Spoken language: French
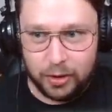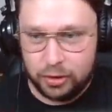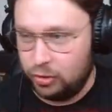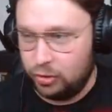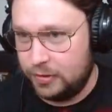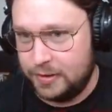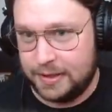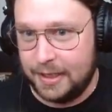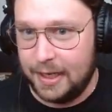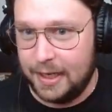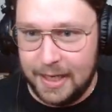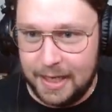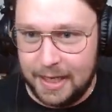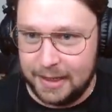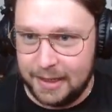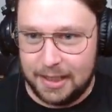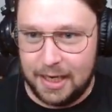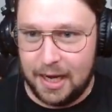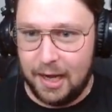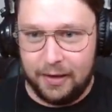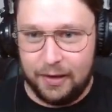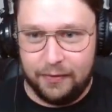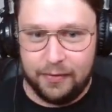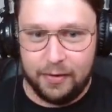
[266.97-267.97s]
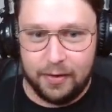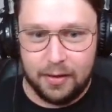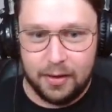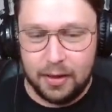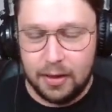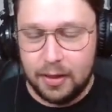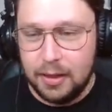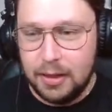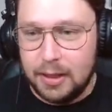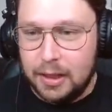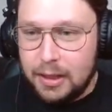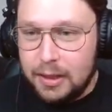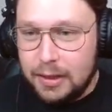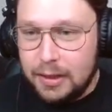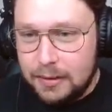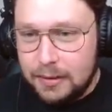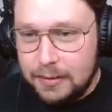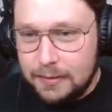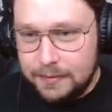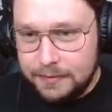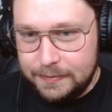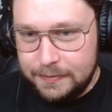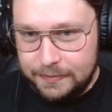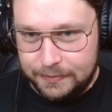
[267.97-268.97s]
sais rien qui arrive. Il
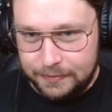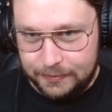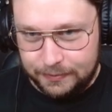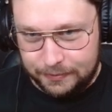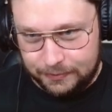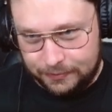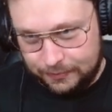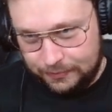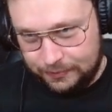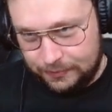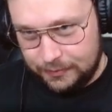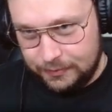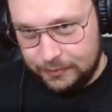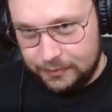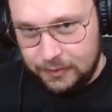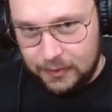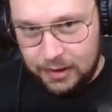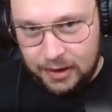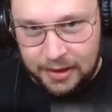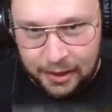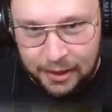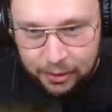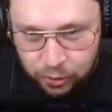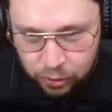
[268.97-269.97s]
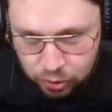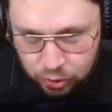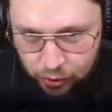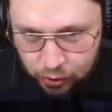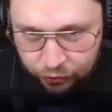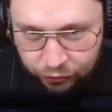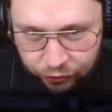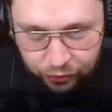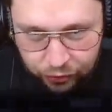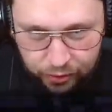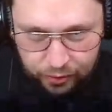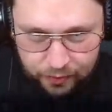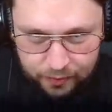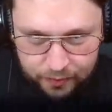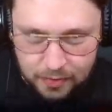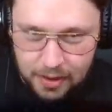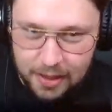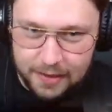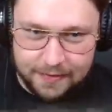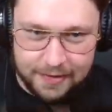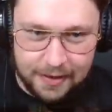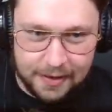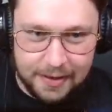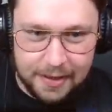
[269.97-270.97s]
du souffle là. Il y a du souffle ouais,
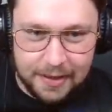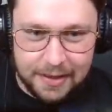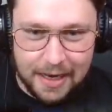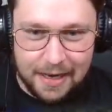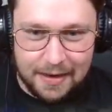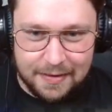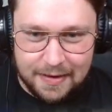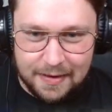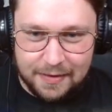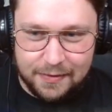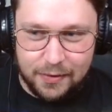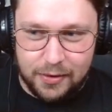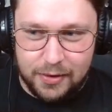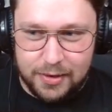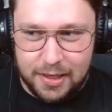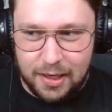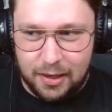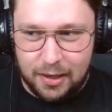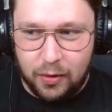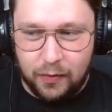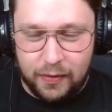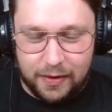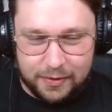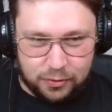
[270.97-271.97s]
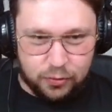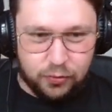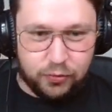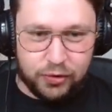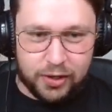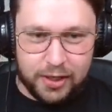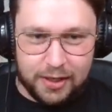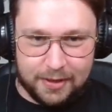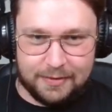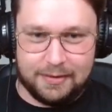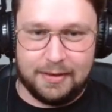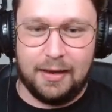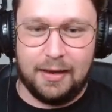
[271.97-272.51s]
Bah, c'est nickel, ça, ça veut dire qu'on va souffrir ça.